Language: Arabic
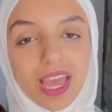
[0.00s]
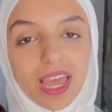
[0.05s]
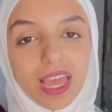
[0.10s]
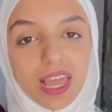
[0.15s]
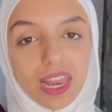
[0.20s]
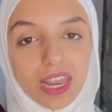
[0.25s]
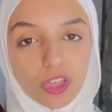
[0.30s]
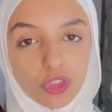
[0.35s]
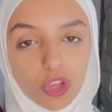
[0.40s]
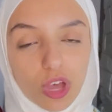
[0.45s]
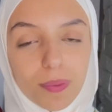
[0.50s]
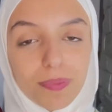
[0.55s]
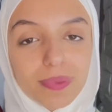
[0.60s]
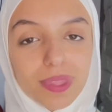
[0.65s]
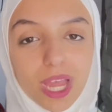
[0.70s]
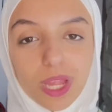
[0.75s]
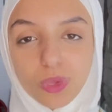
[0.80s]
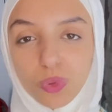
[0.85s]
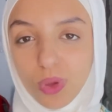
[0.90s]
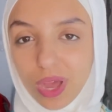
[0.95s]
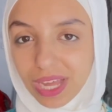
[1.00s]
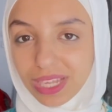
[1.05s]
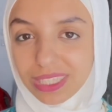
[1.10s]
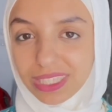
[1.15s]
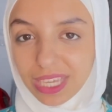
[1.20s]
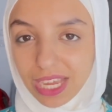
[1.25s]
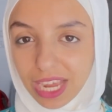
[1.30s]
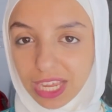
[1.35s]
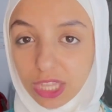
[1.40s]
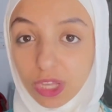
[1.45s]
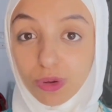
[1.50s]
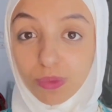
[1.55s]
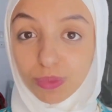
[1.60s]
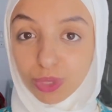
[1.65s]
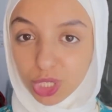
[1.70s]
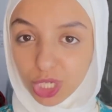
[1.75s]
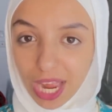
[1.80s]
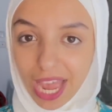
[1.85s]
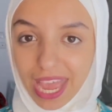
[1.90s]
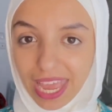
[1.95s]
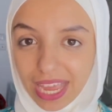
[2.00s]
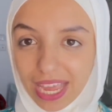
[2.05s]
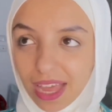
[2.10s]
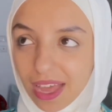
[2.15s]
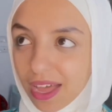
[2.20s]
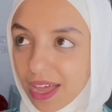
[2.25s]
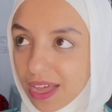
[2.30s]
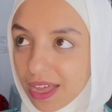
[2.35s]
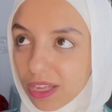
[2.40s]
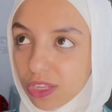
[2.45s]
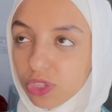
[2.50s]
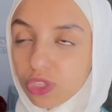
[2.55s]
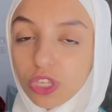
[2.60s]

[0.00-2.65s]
الاضاءه بتاعته هاديه كده ومش حاجه آه،